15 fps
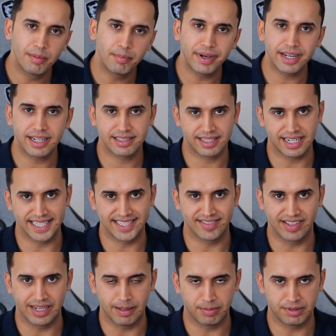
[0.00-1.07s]
para
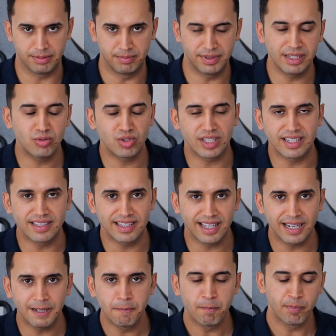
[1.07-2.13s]
transferi yaptım. Ne
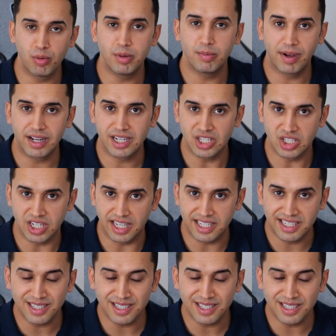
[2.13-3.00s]
üzerinden? Mobil bankacılığa